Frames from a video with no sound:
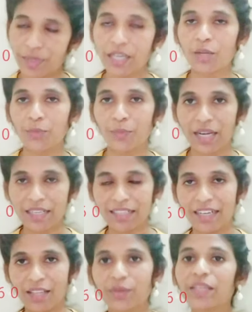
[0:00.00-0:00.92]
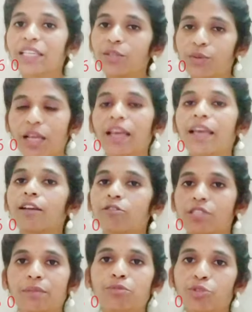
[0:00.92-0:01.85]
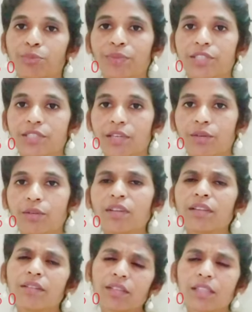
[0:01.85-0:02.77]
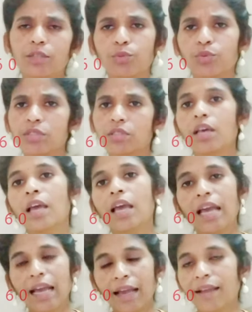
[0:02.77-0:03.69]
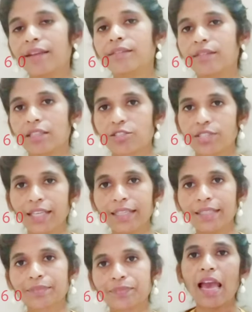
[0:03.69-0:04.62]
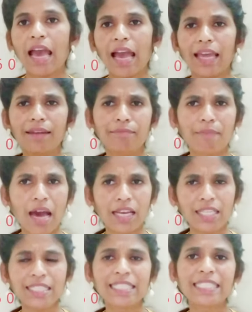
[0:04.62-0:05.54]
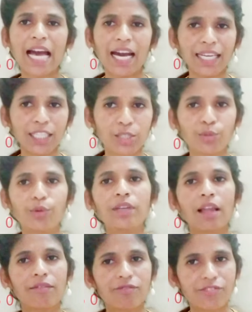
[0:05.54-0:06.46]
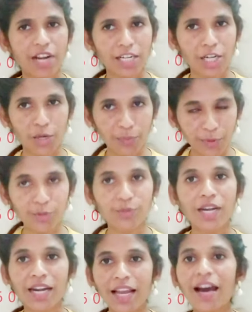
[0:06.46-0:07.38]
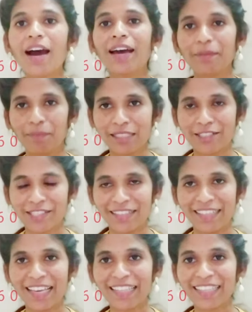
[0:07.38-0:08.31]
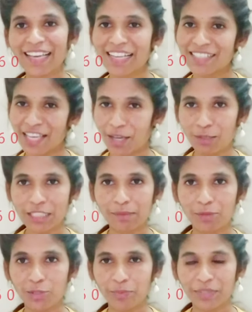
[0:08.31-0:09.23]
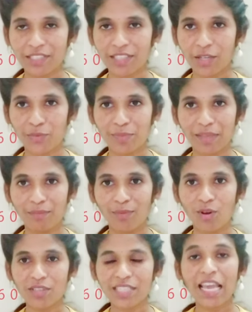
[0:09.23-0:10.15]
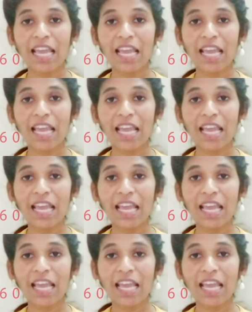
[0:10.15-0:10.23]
గారు మాట్లాడారు ఇది కూడా ఎక్కువసేపు చూపించారు అండ్ ఇట్ వాజ్ ఇంట్రెస్టింగ్ అండ్ మానస్ లహరితో లవ్ ట్రాక్ నడుపుతున్నాడా అనిపించింది అది కాస్త ఎక్కువసేపు చూపించారు బిగ్ బాస్